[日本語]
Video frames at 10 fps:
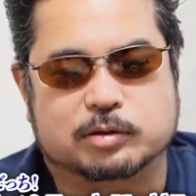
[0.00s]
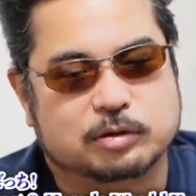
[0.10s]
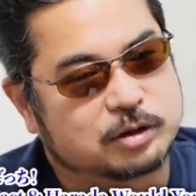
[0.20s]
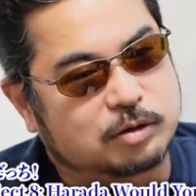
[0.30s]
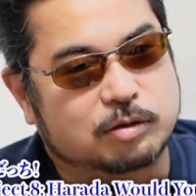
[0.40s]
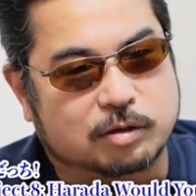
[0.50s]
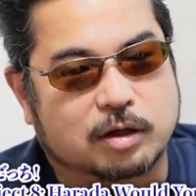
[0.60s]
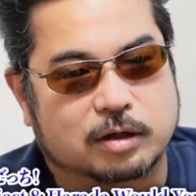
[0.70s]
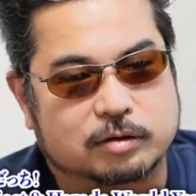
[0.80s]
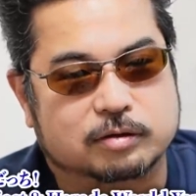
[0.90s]
筋という
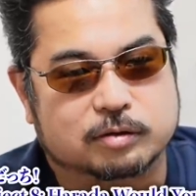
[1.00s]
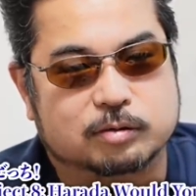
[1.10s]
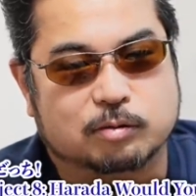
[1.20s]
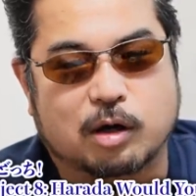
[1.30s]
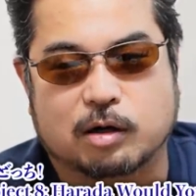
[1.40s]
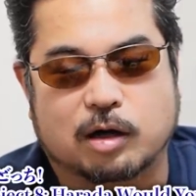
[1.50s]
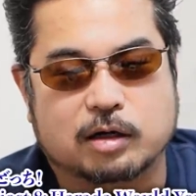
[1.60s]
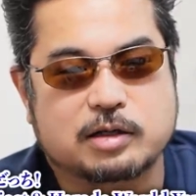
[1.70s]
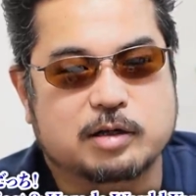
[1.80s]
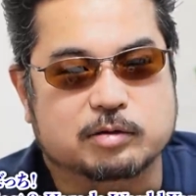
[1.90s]
か、うん、まあ
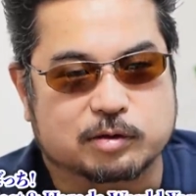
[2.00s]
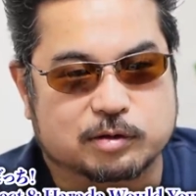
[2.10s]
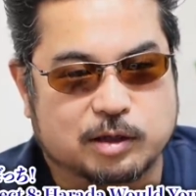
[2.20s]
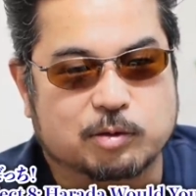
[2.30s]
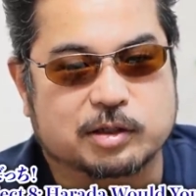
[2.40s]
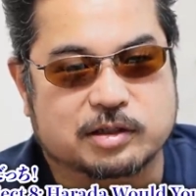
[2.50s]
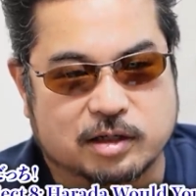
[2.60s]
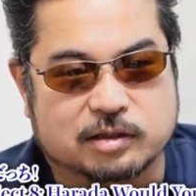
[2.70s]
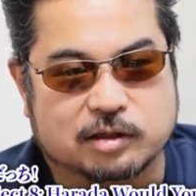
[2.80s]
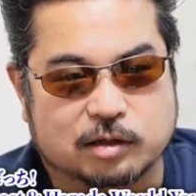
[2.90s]
ありえるセオリー
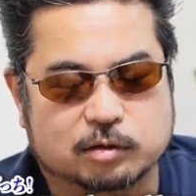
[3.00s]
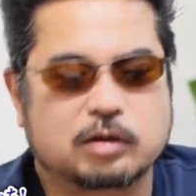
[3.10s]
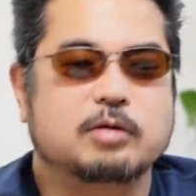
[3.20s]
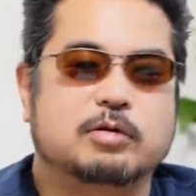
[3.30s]
じゃないですか。ってい